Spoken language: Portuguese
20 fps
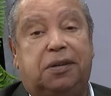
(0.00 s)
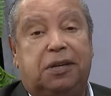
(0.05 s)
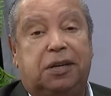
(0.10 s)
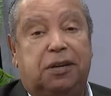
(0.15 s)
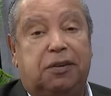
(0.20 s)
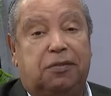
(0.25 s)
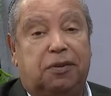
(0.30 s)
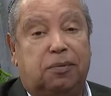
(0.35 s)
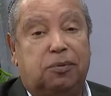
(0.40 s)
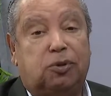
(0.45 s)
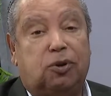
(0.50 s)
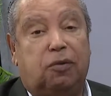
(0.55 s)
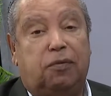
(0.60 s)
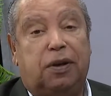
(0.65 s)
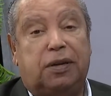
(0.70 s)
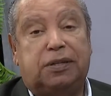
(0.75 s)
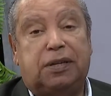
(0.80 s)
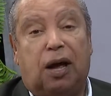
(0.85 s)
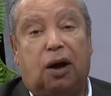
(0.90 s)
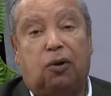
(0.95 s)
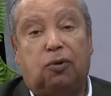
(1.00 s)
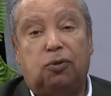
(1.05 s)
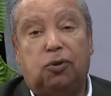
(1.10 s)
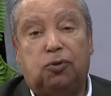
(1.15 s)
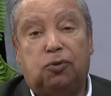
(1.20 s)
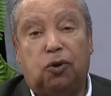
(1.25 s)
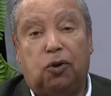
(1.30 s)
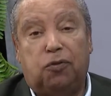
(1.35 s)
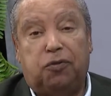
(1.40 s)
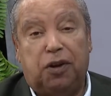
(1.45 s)
e vamos conversar com o
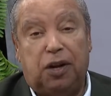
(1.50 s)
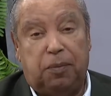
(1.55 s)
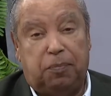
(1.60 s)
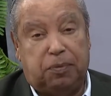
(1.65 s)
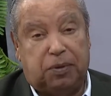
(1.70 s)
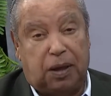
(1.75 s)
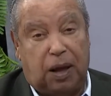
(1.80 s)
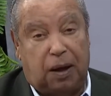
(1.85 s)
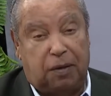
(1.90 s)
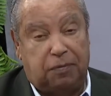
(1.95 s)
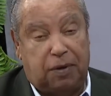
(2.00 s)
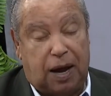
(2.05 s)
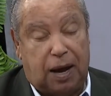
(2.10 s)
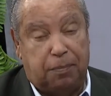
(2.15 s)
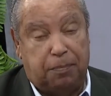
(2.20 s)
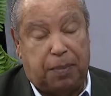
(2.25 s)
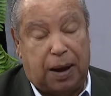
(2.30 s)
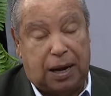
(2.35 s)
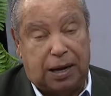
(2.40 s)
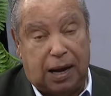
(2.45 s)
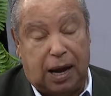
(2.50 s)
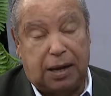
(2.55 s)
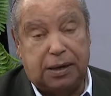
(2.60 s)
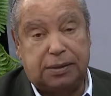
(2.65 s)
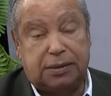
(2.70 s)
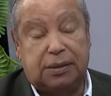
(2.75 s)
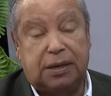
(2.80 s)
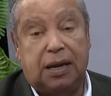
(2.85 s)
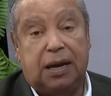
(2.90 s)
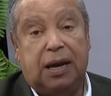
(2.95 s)
doutor Felipe
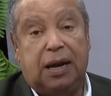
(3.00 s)
Palhares.